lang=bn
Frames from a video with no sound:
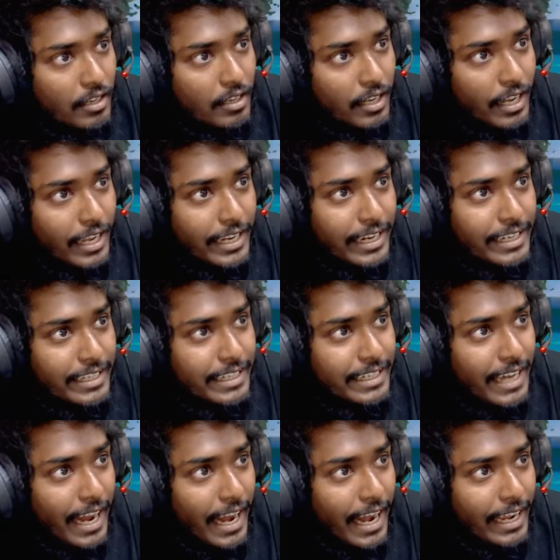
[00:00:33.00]
এই এডি
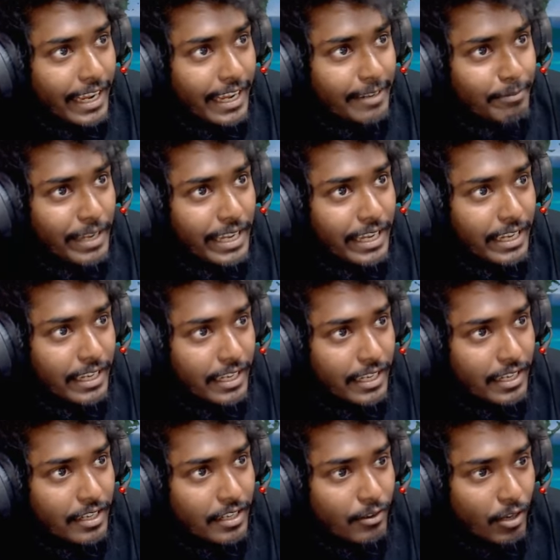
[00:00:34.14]
কিডা এই
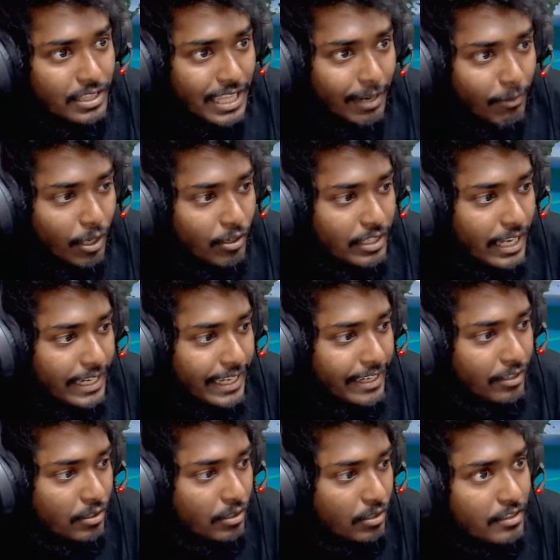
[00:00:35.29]
কথা বলো না
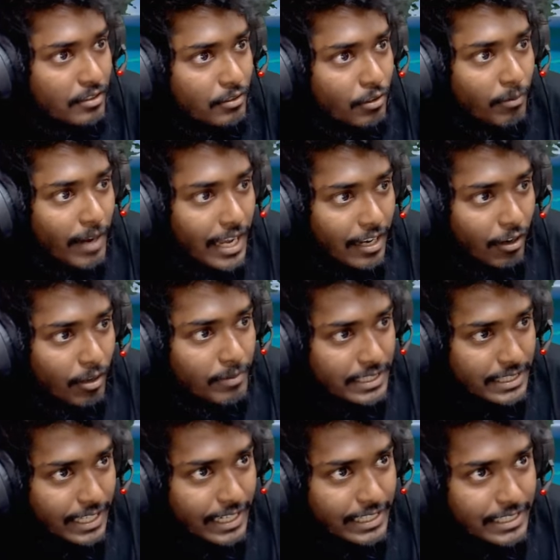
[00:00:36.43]
কেন তোমার
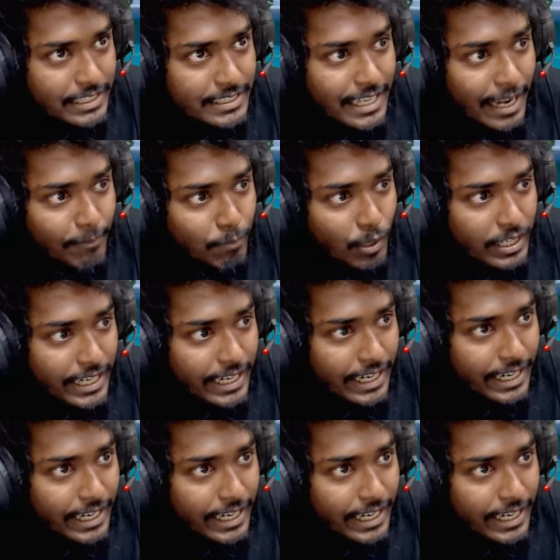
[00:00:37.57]
লবিতে ইটস কাব্য কে